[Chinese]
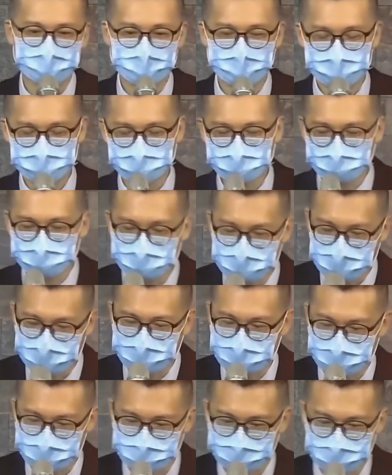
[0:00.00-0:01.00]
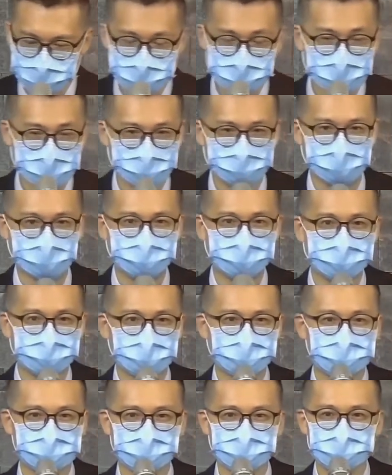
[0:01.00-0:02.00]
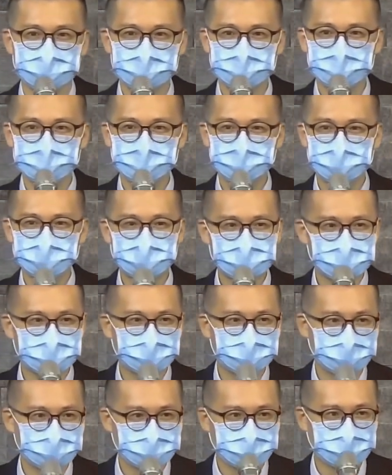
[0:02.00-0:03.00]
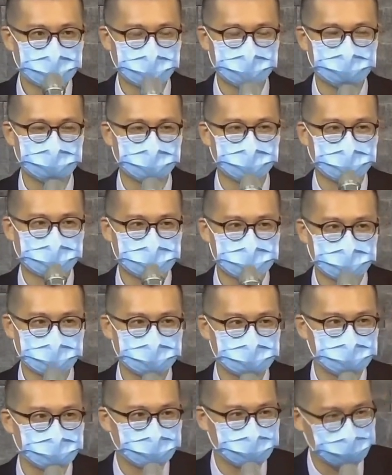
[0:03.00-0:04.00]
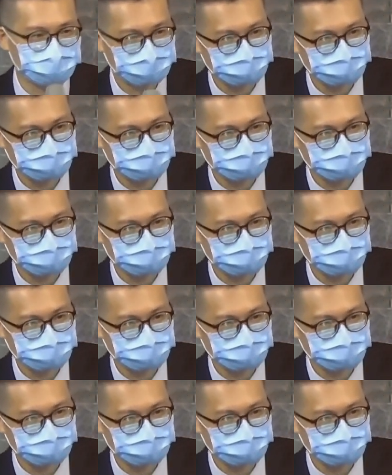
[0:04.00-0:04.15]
所以，我们即使不是在法律当中被那些规规条条给限制住，